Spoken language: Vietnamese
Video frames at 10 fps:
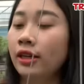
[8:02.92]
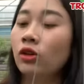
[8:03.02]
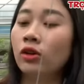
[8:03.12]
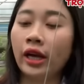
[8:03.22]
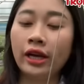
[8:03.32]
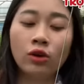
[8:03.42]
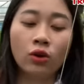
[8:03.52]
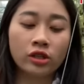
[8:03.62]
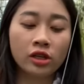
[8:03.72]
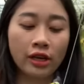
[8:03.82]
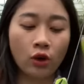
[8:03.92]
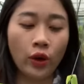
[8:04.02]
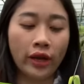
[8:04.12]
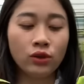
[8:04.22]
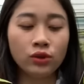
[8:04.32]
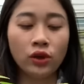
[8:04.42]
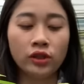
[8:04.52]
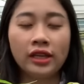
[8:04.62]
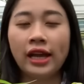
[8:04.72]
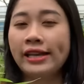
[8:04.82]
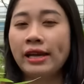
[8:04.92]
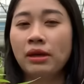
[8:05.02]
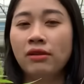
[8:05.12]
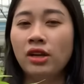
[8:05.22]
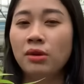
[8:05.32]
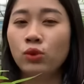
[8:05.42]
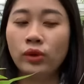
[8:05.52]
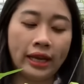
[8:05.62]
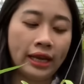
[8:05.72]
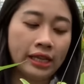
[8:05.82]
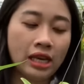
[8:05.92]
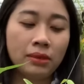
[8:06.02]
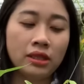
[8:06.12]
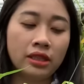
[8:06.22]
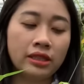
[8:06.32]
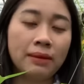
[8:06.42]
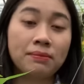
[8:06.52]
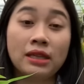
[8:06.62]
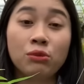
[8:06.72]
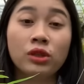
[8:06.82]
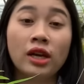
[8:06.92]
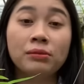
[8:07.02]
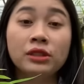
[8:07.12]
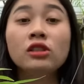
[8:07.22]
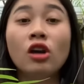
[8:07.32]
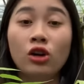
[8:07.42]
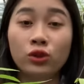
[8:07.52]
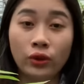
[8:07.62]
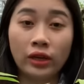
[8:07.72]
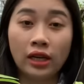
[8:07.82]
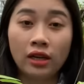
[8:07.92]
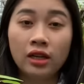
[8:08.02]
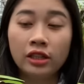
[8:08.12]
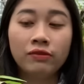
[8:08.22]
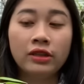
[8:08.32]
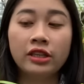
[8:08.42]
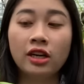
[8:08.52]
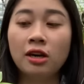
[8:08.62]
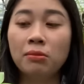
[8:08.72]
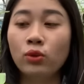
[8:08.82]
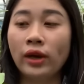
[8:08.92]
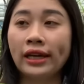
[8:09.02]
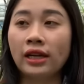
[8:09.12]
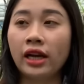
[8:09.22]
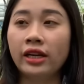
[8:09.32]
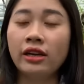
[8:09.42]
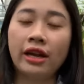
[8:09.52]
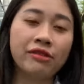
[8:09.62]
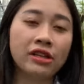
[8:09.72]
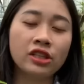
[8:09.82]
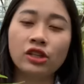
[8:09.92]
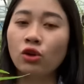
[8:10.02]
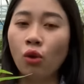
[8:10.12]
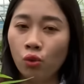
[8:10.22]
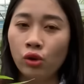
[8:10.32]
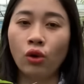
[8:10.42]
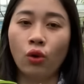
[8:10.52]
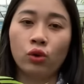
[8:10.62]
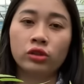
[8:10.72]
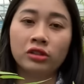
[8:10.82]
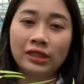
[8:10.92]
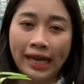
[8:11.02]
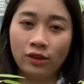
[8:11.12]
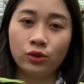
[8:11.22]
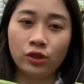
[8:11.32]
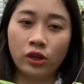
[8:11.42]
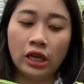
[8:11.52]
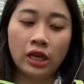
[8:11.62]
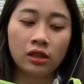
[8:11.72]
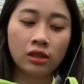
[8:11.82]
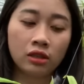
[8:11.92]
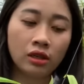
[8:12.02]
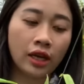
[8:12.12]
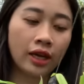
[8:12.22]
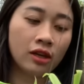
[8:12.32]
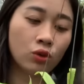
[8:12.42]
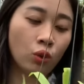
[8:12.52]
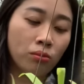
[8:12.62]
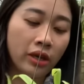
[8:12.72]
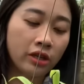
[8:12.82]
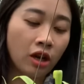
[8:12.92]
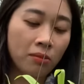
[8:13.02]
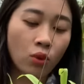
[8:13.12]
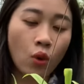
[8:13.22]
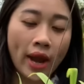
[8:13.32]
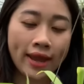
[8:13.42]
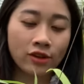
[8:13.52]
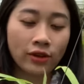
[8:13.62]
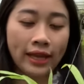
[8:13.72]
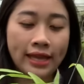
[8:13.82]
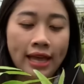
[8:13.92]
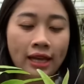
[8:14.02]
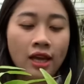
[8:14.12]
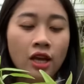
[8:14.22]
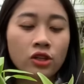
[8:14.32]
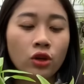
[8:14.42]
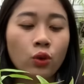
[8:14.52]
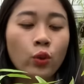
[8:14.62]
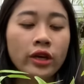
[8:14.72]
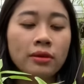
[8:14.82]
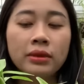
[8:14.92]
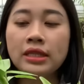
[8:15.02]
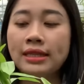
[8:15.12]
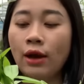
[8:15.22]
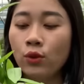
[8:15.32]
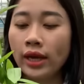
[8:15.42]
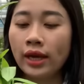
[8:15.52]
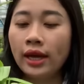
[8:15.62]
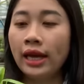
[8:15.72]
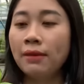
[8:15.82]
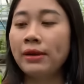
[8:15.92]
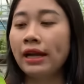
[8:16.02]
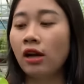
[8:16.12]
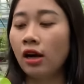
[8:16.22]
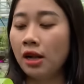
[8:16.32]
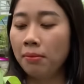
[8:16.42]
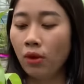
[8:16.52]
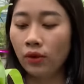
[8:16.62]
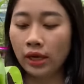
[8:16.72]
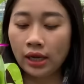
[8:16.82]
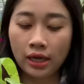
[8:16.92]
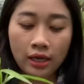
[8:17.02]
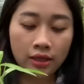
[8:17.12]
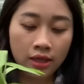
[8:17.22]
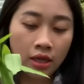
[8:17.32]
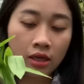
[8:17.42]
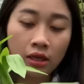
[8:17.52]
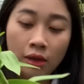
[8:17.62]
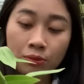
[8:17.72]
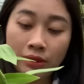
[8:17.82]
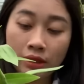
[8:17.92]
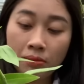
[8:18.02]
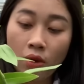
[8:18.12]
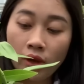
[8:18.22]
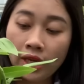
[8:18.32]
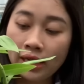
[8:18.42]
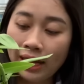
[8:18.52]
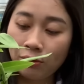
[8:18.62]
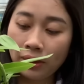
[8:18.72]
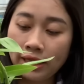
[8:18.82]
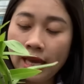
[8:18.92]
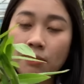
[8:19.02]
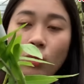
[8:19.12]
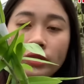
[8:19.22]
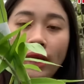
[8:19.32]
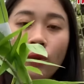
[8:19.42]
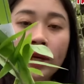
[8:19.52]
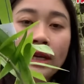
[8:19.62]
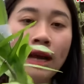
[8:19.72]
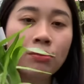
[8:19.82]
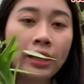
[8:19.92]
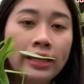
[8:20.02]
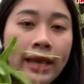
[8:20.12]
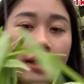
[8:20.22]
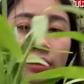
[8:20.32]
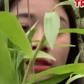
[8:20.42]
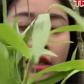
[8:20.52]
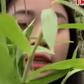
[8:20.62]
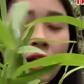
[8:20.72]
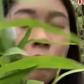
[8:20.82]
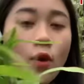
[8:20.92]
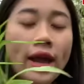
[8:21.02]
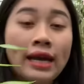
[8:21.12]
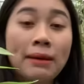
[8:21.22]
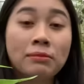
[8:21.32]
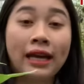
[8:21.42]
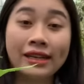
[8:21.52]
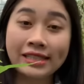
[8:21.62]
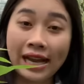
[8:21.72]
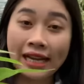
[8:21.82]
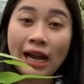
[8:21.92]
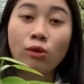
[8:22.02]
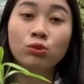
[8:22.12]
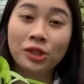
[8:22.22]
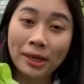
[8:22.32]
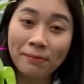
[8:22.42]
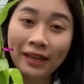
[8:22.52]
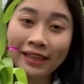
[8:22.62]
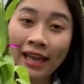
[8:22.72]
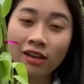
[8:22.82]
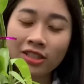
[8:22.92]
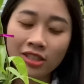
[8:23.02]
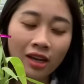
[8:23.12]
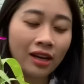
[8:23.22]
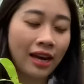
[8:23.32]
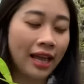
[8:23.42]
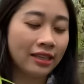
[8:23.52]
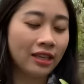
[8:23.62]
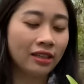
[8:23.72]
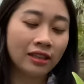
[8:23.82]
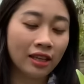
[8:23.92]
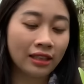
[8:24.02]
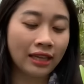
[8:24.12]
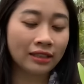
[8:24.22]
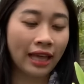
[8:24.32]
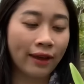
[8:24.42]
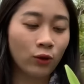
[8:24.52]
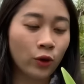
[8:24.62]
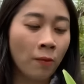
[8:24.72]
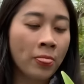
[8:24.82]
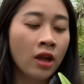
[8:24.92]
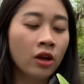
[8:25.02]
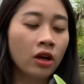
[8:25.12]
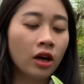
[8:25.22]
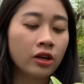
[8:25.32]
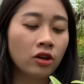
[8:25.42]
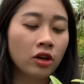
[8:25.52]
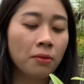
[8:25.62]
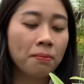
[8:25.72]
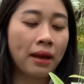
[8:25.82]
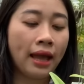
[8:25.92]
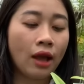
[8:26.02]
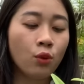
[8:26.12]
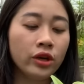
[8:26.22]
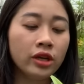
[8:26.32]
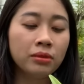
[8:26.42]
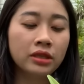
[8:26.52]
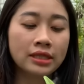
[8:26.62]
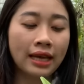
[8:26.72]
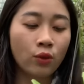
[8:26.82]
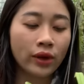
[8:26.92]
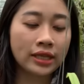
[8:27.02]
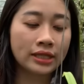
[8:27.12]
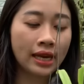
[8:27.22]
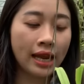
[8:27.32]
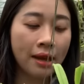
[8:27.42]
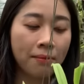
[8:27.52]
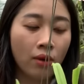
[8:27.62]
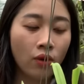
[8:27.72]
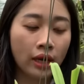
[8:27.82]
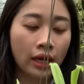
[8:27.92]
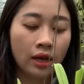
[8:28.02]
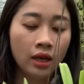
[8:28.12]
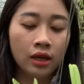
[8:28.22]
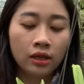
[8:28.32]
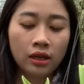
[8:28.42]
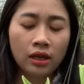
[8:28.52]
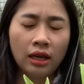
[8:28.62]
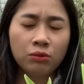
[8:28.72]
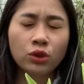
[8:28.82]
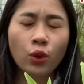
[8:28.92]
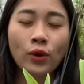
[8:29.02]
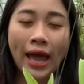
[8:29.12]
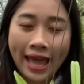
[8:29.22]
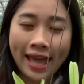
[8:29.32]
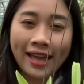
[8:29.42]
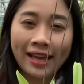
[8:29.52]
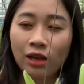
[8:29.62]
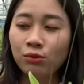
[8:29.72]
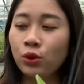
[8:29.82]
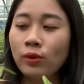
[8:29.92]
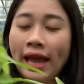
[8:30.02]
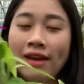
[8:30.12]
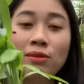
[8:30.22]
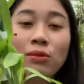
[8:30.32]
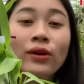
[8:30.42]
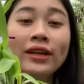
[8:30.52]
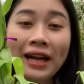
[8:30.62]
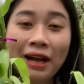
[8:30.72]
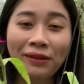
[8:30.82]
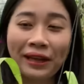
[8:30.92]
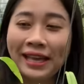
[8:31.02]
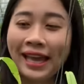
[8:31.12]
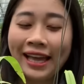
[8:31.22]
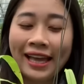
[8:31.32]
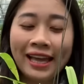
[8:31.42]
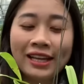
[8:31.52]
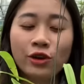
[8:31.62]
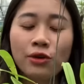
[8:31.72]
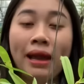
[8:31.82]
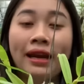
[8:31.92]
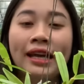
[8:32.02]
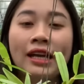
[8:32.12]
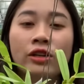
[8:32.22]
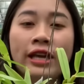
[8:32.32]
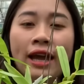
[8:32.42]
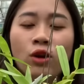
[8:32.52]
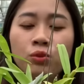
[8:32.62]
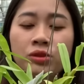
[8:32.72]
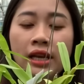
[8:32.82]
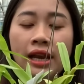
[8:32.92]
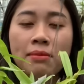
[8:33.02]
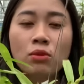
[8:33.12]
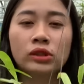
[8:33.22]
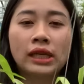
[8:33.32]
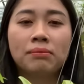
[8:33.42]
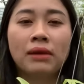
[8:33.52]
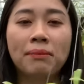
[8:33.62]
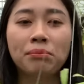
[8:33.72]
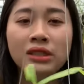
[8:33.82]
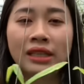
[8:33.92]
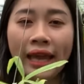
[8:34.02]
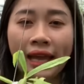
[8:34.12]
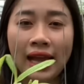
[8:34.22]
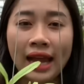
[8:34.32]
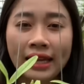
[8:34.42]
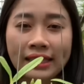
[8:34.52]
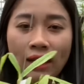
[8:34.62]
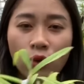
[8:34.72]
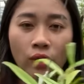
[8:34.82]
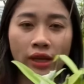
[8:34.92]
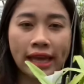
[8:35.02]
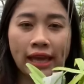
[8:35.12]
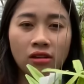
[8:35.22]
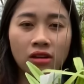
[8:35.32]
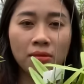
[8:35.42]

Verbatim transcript: đồ cây đồ rất là khỏe luôn rồi, nên cả nhà mình về mùa này cả nhà mình chỉ chăm sóc thêm nước non thôi ha. Tại vì giờ mùa này cây nó đã phát triển đủ cái độ trưởng thành luôn rồi, những cây đều chuẩn bị cho mùa hoa rồi cả nhà. Rồi Q mười sáu nè, em đang có là một uh, ngọc một ý ngọc cả nhà, một chậu ý ngọc cả nhà. Ý ngọc hoa năm cánh trắng hồng tím cả nhà ơi, rất là nhìn nó thanh tao luôn. À, rồi mã Q mười sáu này sẽ là một à, à, long tu đá, long tu đá và một ý ngọc cả nhà. Rồi mã này giá cũng sẽ là một trăm năm mươi ngàn hai chậu cả nhà ơi,